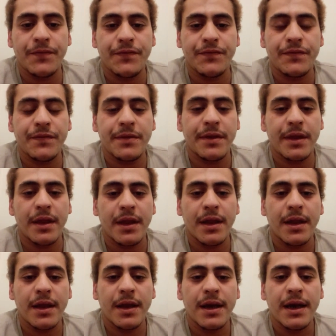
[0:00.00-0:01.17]
Les gens
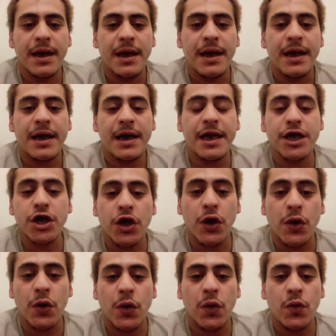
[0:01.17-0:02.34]
ont des, idées
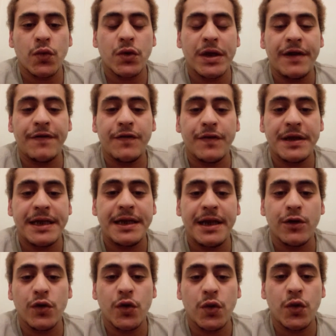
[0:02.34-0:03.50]
reçues sur, euh,
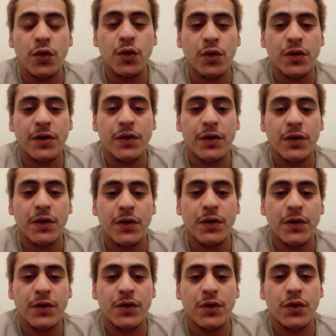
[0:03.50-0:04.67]
sur euh, les arts
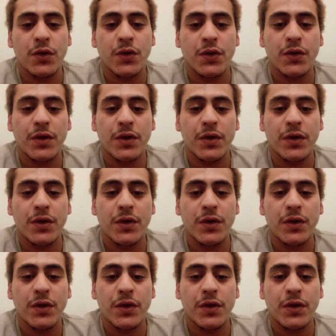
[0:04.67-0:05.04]
divinatoires.